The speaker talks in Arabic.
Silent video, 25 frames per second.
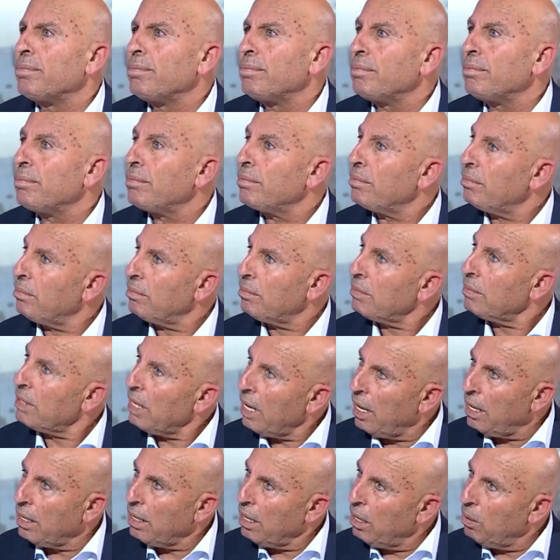مم.
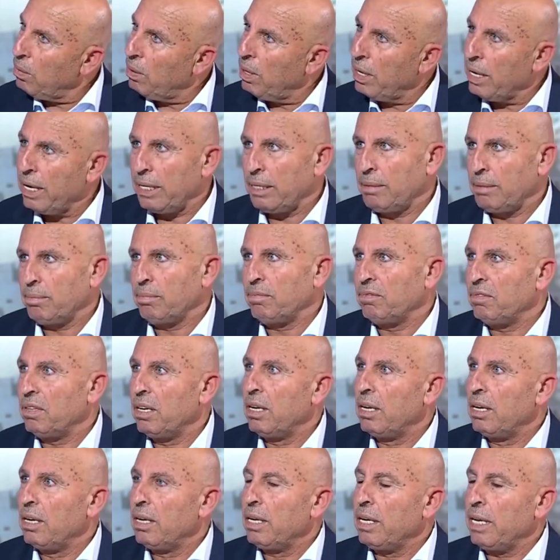هذا هو يعني
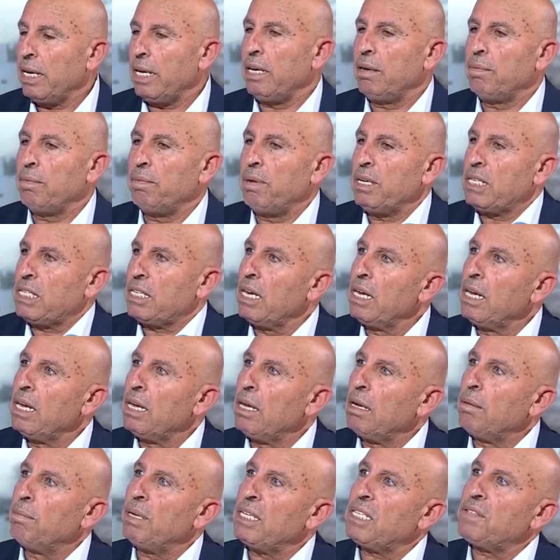هذا يعني هذا
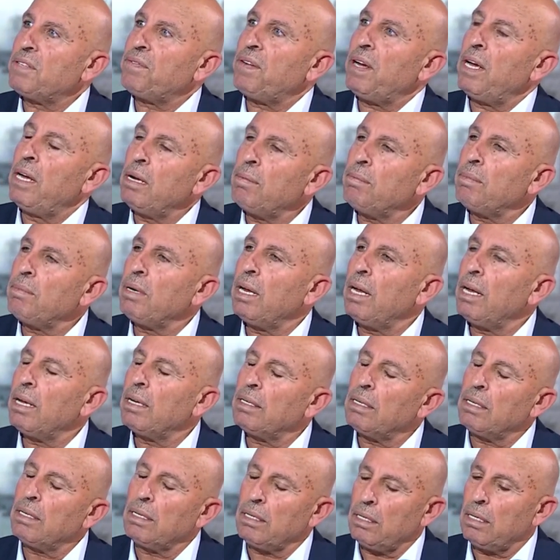يتحدث بس فهمنا
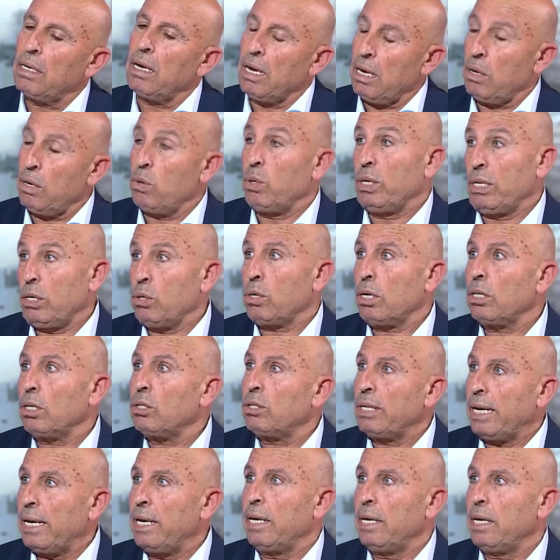آه،
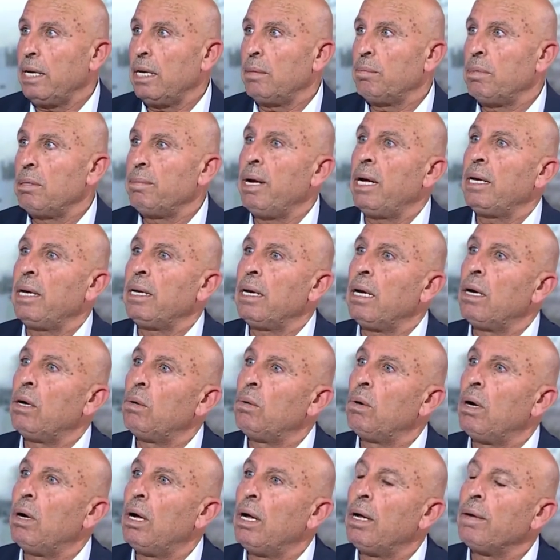يرد علي بمعنى مم.
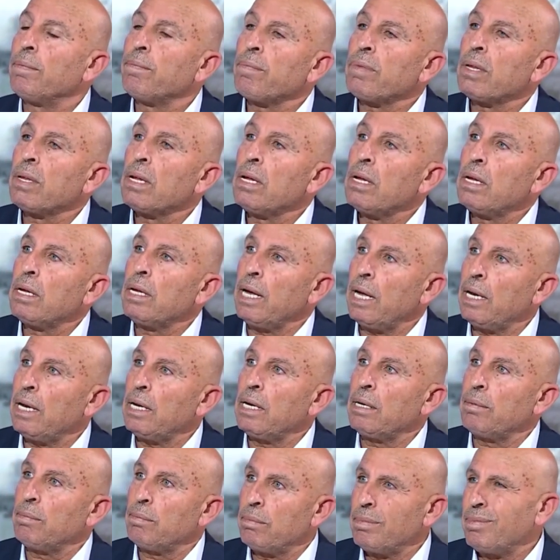هو
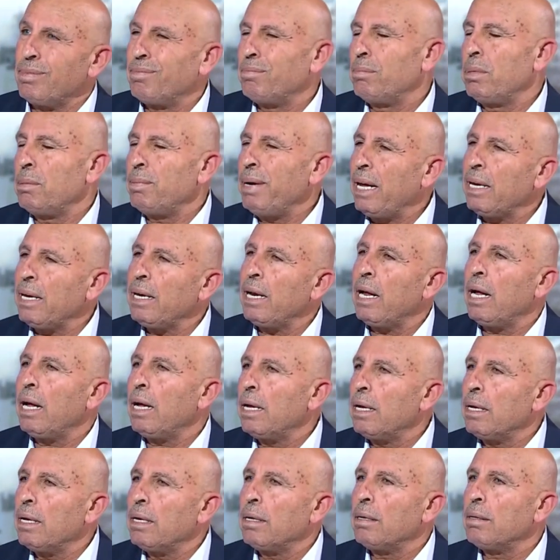يعني بمعنى
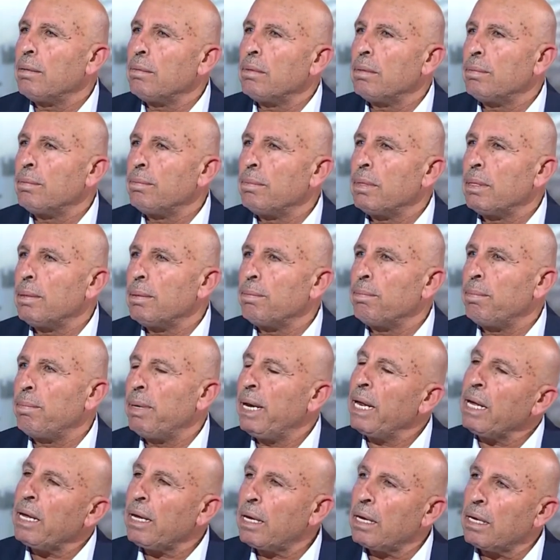آه،
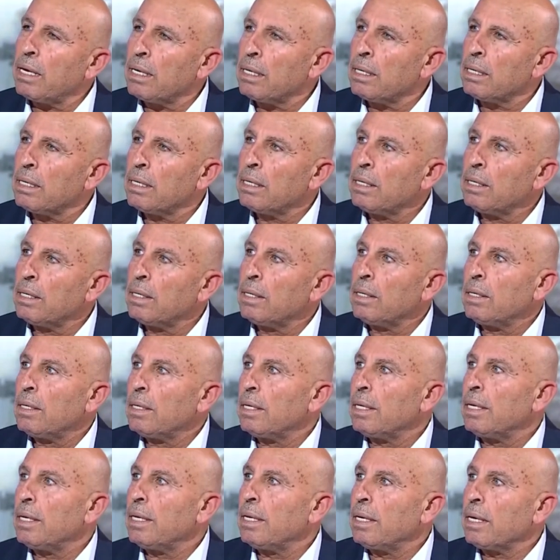بلينكن
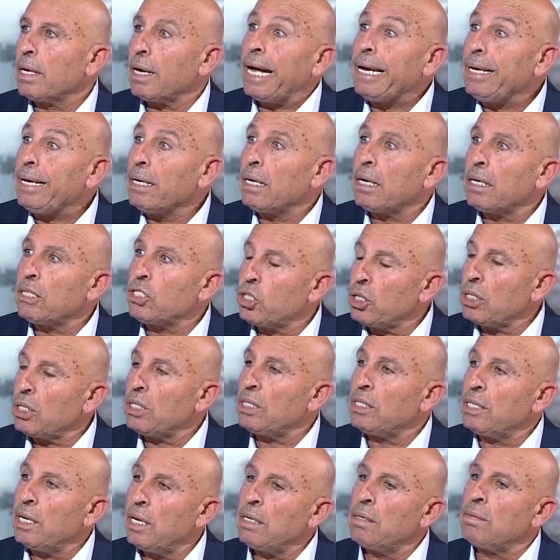قلق
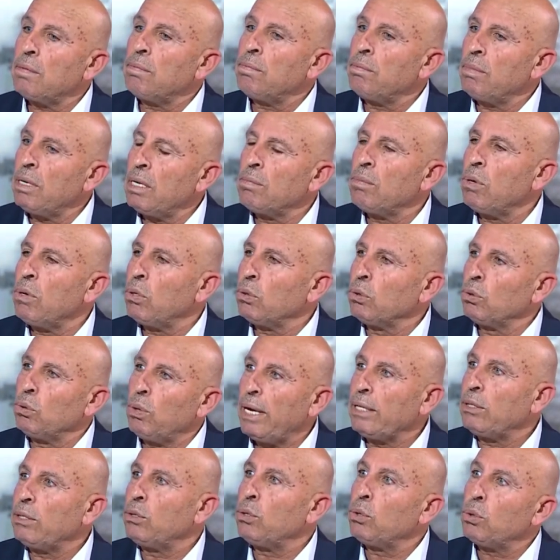جدا من
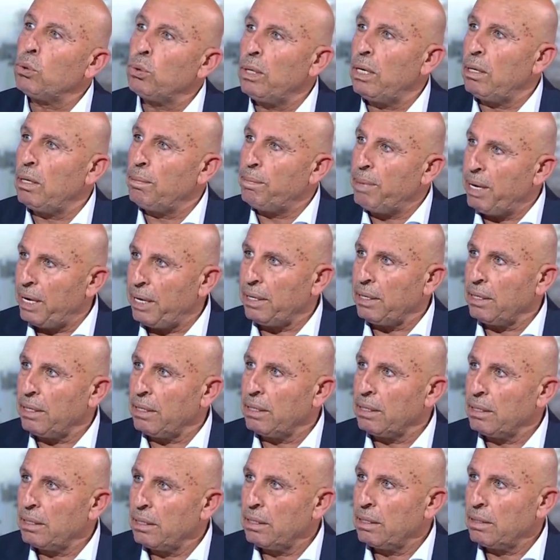موضوع الدخول البري
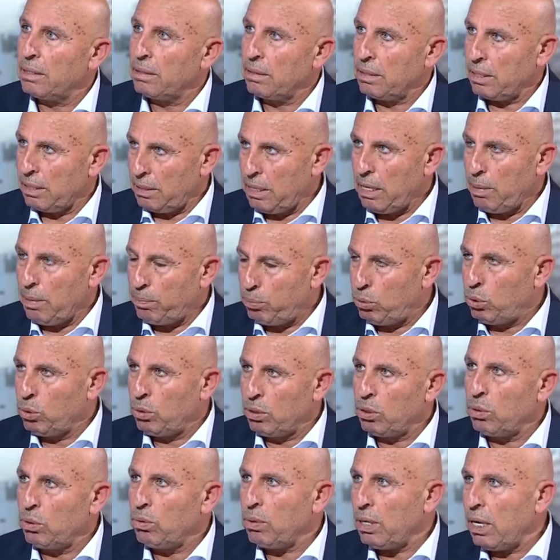مم. يبدو
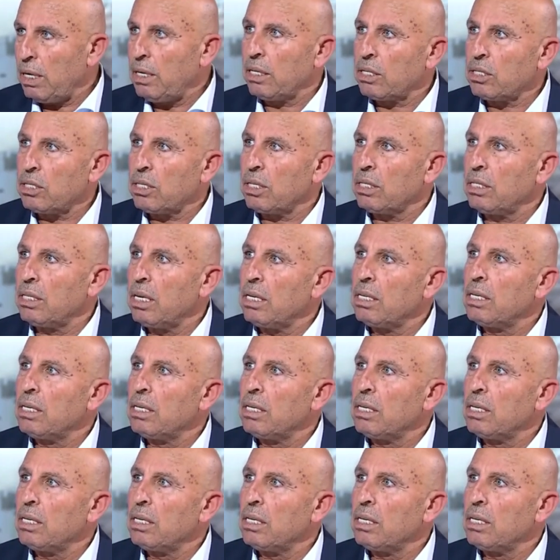انه قلق قلق على